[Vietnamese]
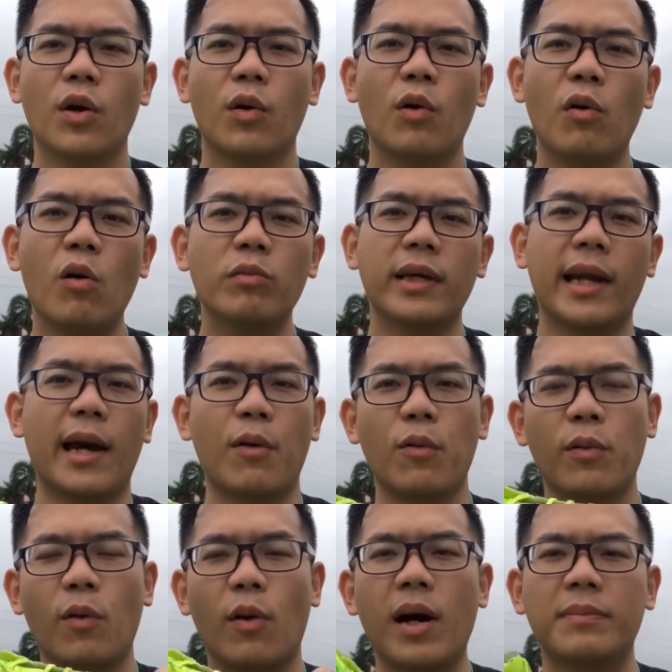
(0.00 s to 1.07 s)
cũng không thể nào
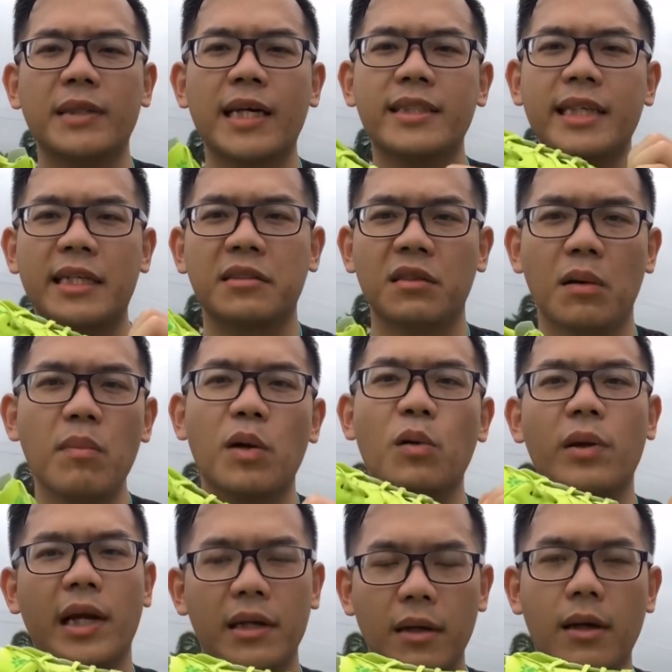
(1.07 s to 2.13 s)
có cảm giác chạy sướng bằng
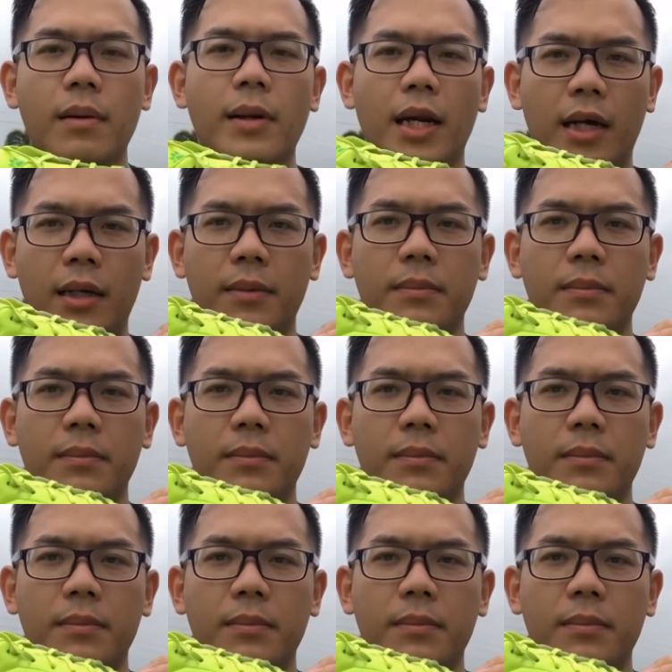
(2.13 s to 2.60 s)
đôi này được các bạn ạ.